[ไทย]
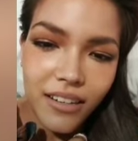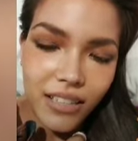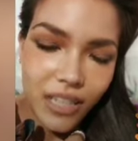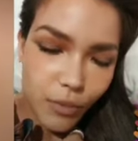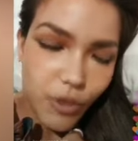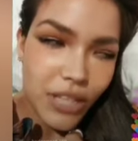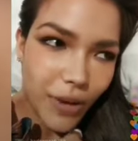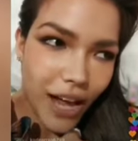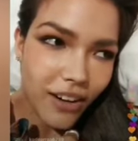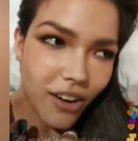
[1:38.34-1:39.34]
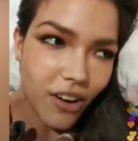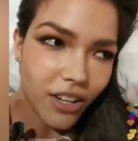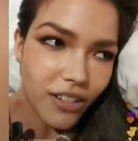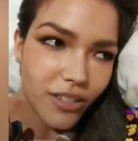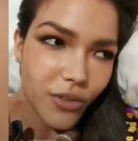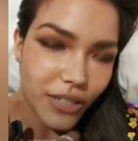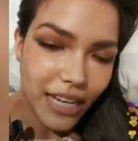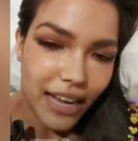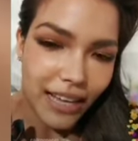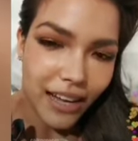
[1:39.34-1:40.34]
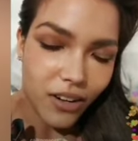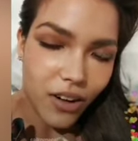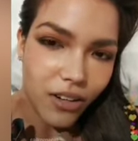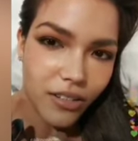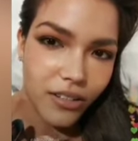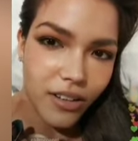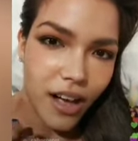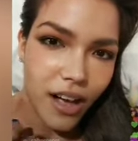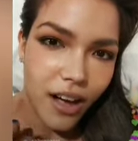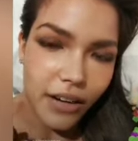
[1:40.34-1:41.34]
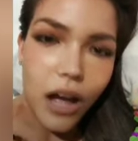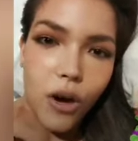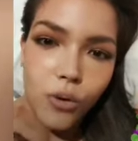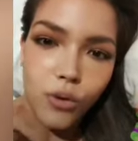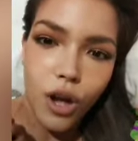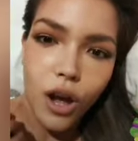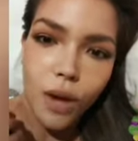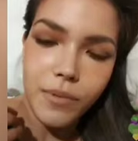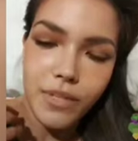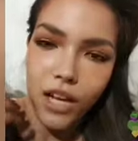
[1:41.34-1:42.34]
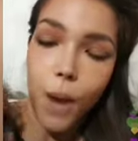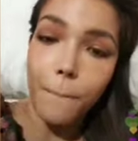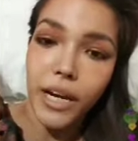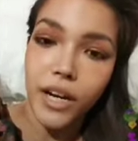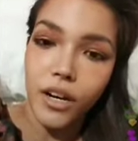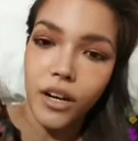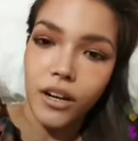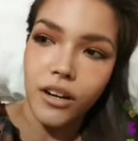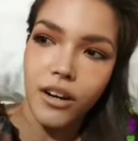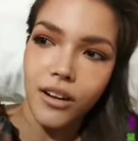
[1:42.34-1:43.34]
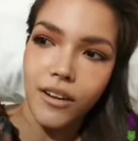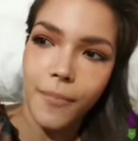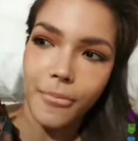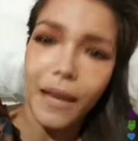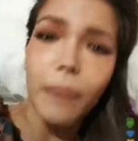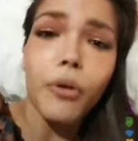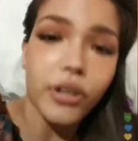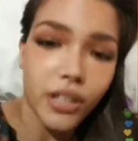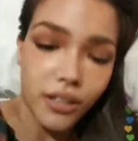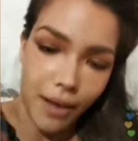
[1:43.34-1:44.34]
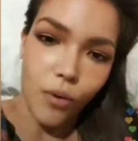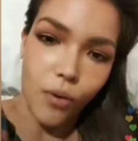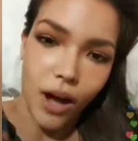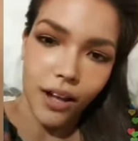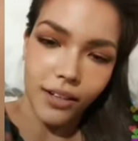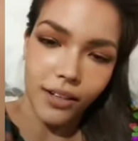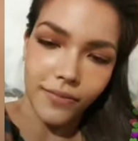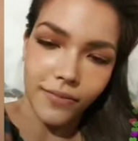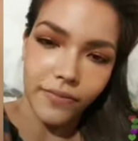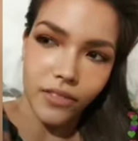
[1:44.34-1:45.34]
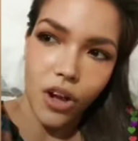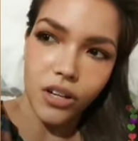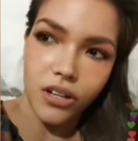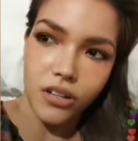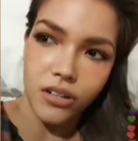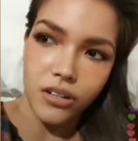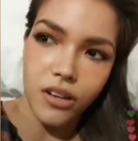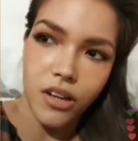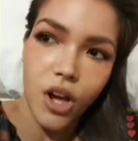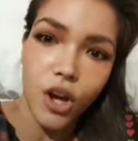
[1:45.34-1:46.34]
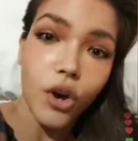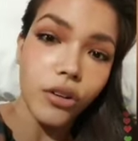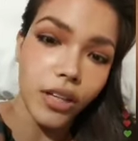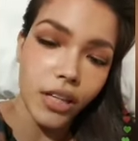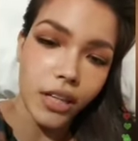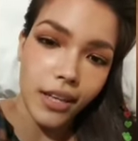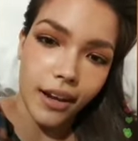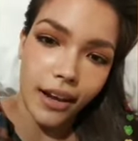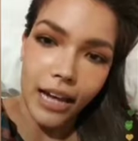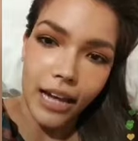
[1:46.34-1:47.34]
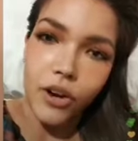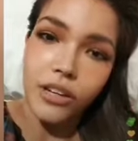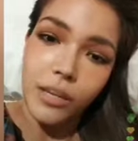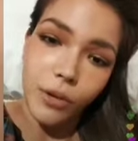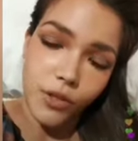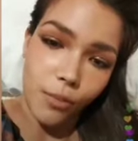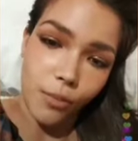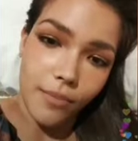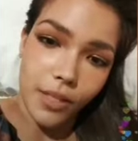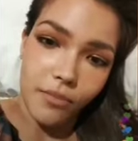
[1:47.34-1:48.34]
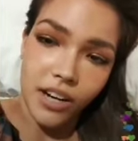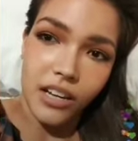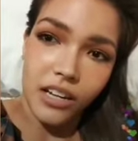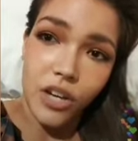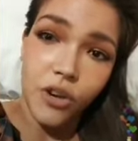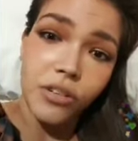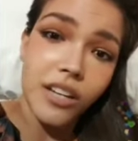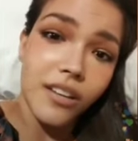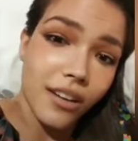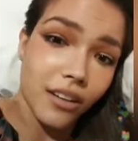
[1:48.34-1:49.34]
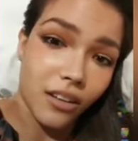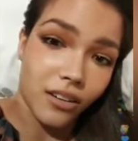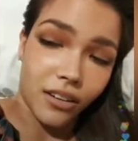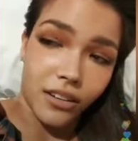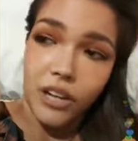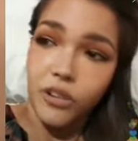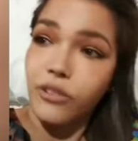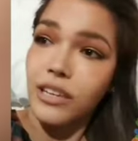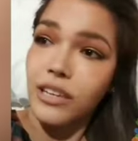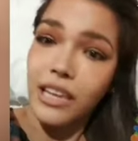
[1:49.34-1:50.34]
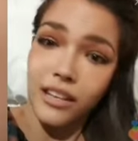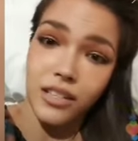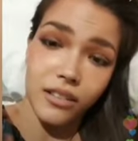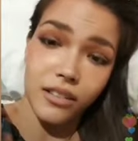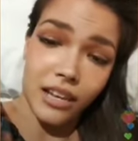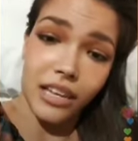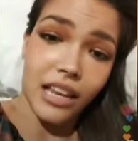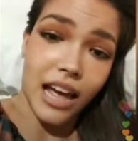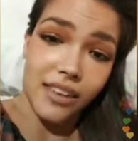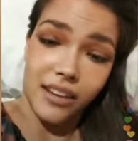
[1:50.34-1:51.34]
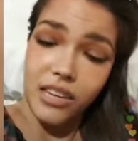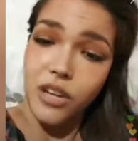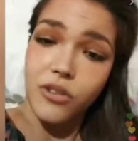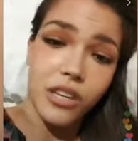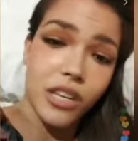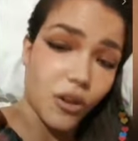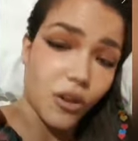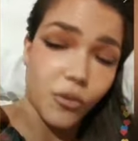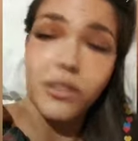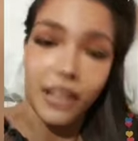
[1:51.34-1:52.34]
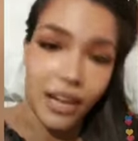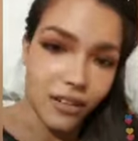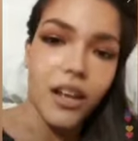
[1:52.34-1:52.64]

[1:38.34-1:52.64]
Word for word: จากประสบการณ์เนาะก็คือส่วนใหญ่อะก็คือเราชอบจะ compare กับคนอื่นมากกว่า ก็คือคนนี้ดีอย่างนั้น คนนี้ประสบความสำเร็จอย่างนี้ คนนี้เรียนเก่งอย่างนั้น คนนี้เก่งเก่งกีฬาอย่างนี้ คนนี้อย่างนู้นอย่างนั้น